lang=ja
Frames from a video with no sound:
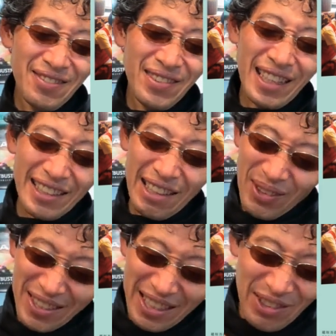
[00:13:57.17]
見
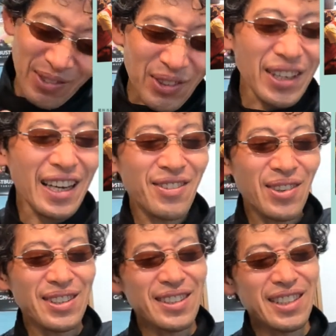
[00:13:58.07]
方をしちゃう僕は、
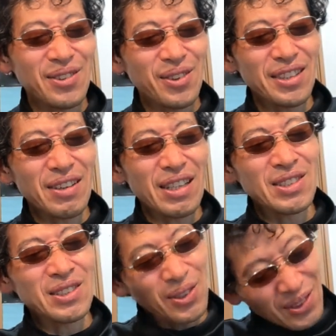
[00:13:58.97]
僕にとっては
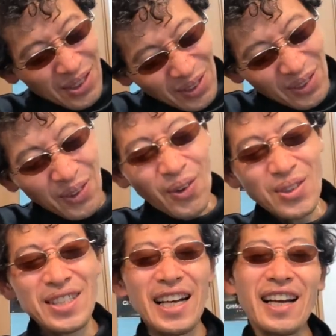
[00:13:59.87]
ちょ、ちょっとこ
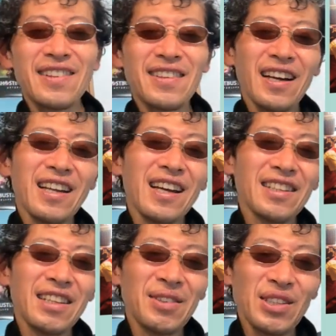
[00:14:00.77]
う辛かったか
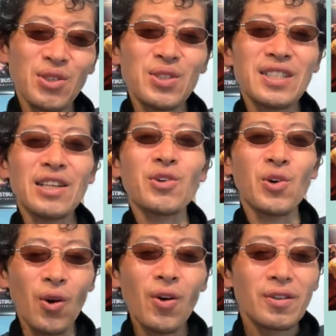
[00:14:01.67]
なっていうのは正直なと
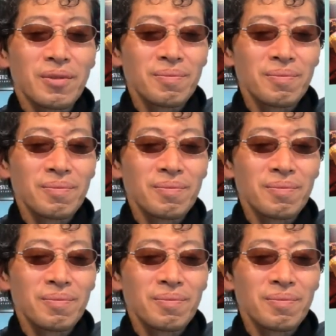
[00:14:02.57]
ころ。